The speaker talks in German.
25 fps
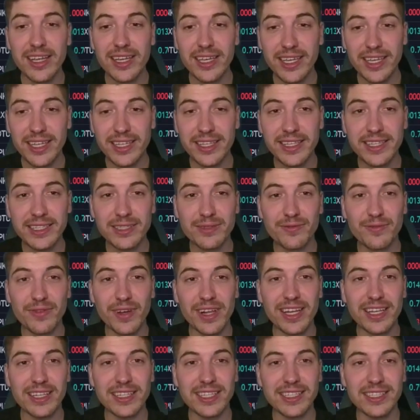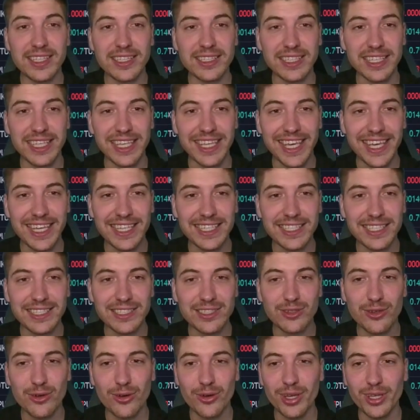In diesem Fall nicht das entgegengesetzte
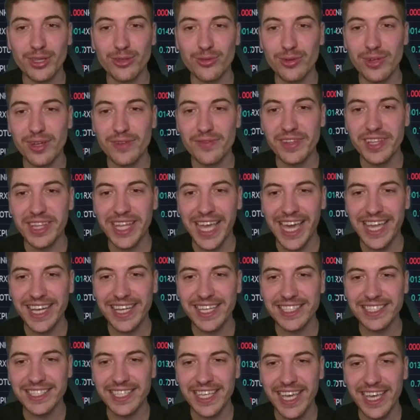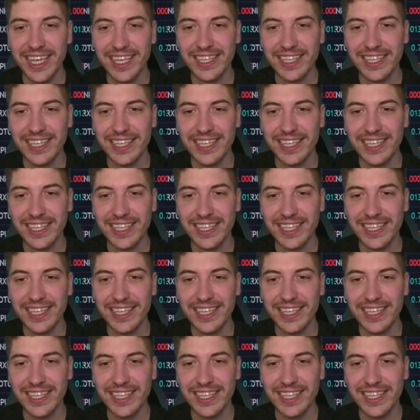Korrekturlevel, nein, das,